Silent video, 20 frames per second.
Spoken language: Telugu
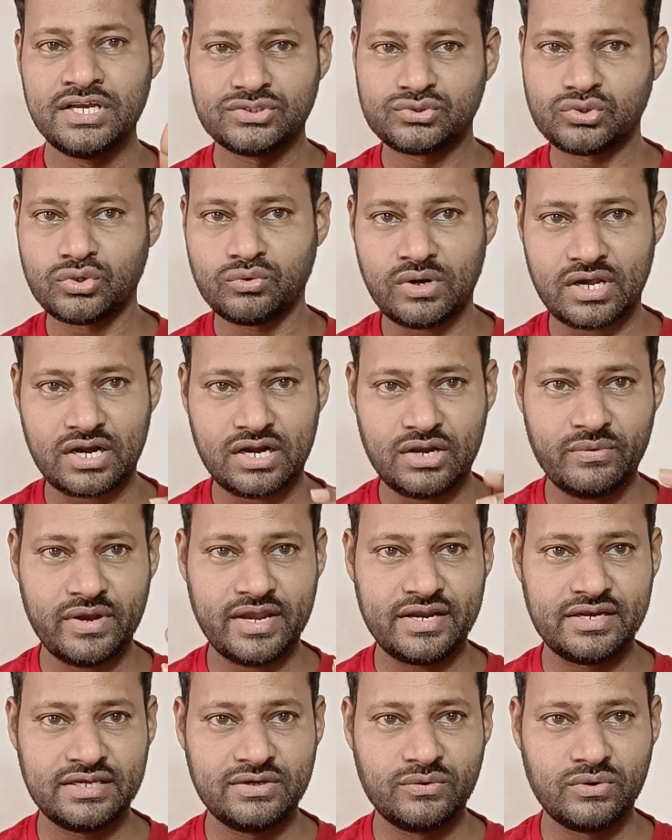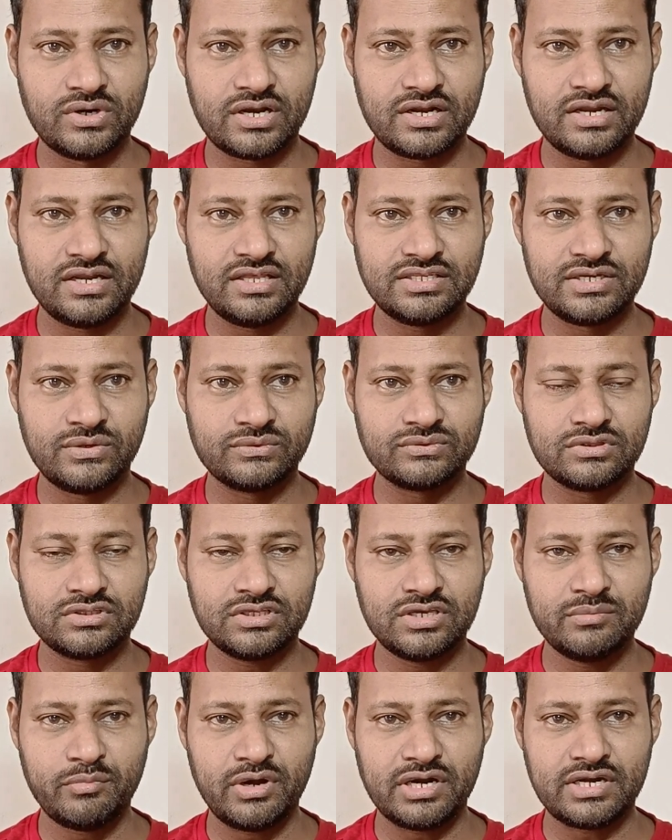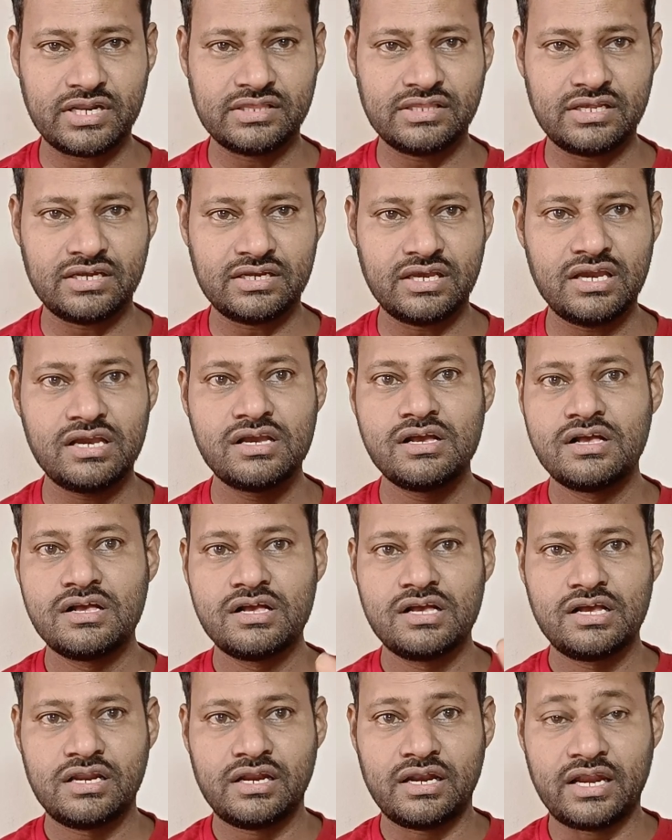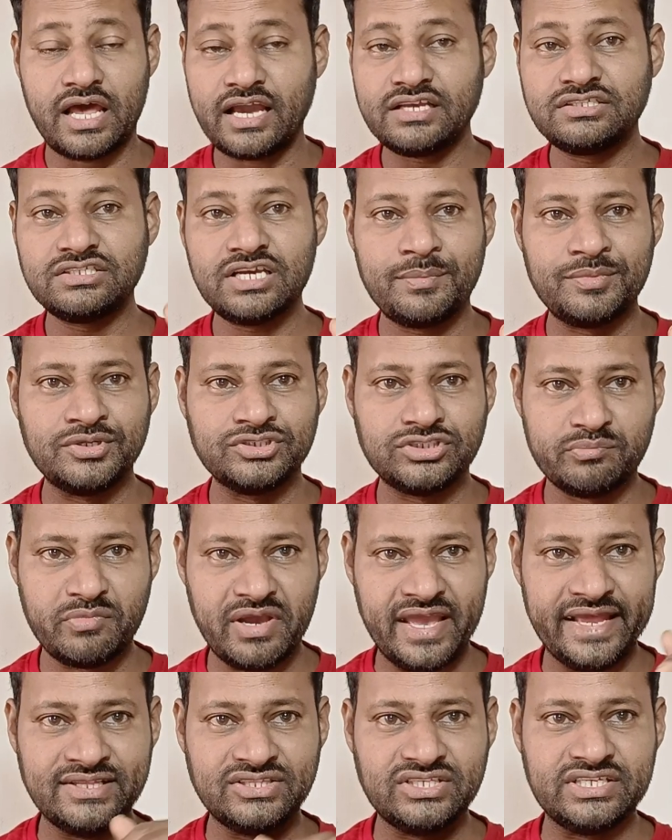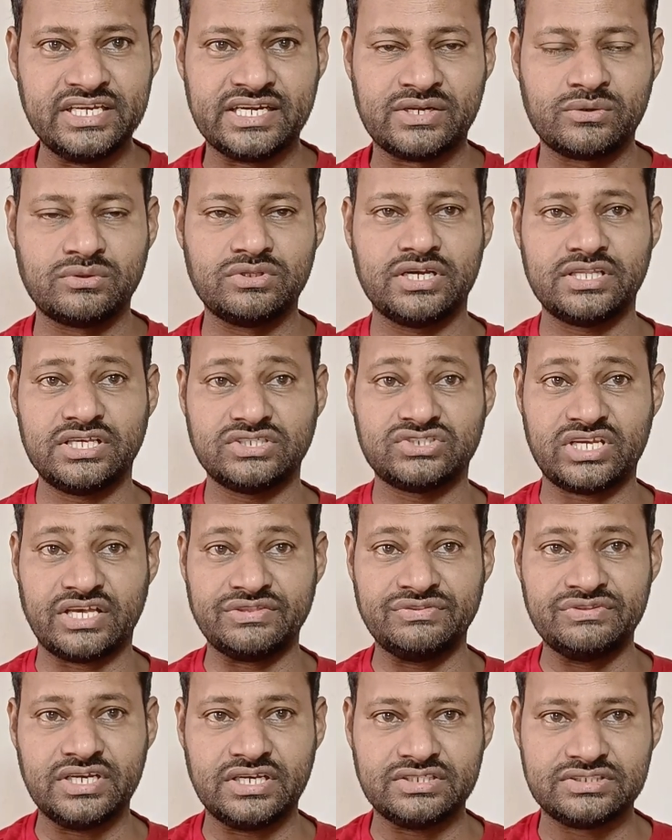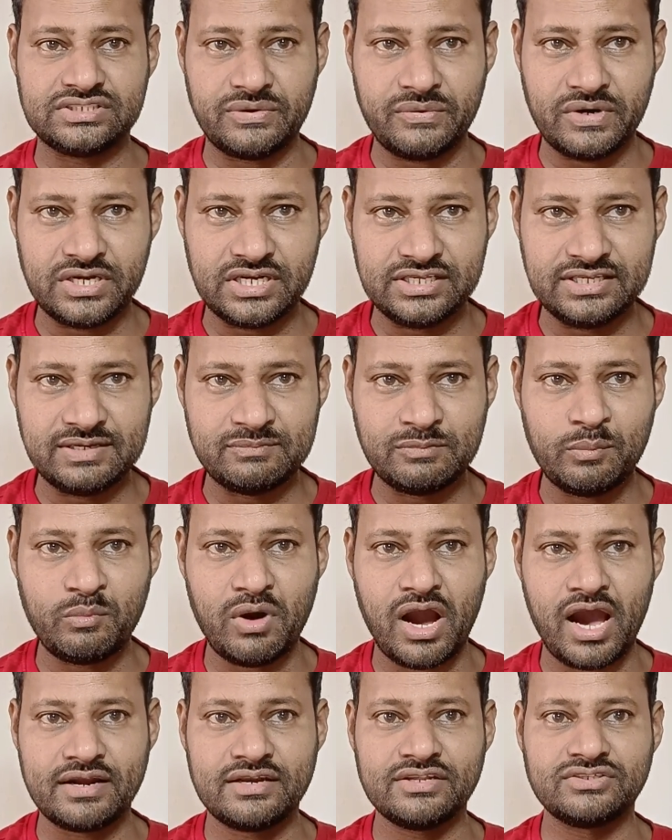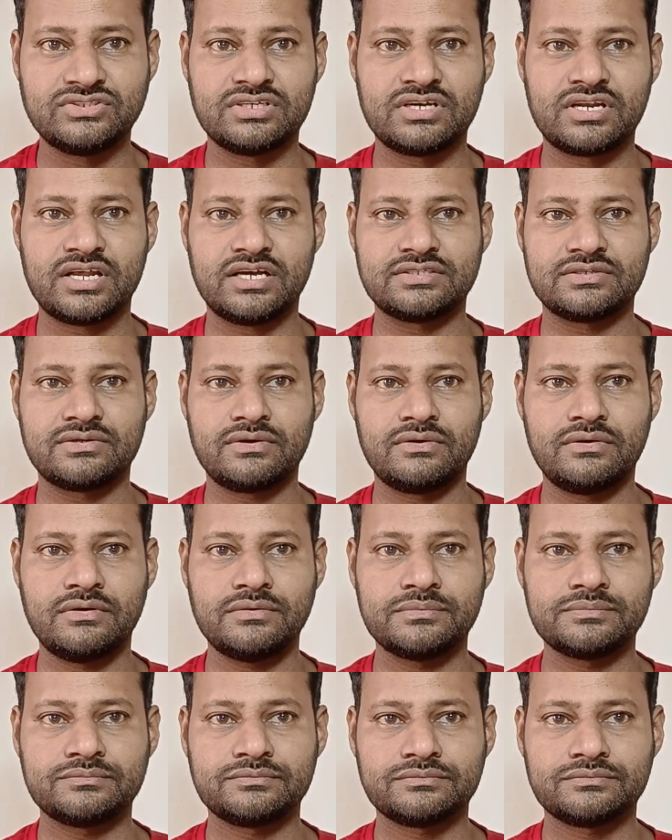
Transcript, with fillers: సో వరల్డ్ వైడ్కి కూడా రిలీజ్ అవుతుంది బట్ ఏంటంటే నైజాం నుంచి మెయిన్ థియేటర్ ఉంది కదా సంధ్యా సెవెంటీ ఎంఎం ఆర్టీసీ క్రాస్ రోడ్లో